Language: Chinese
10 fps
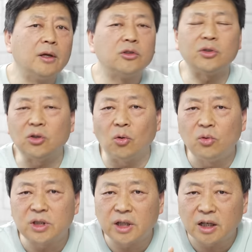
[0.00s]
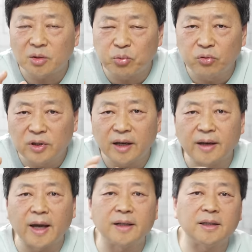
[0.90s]
所以攻击开始铺天
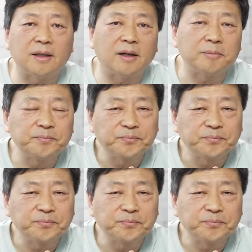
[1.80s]
盖地啊。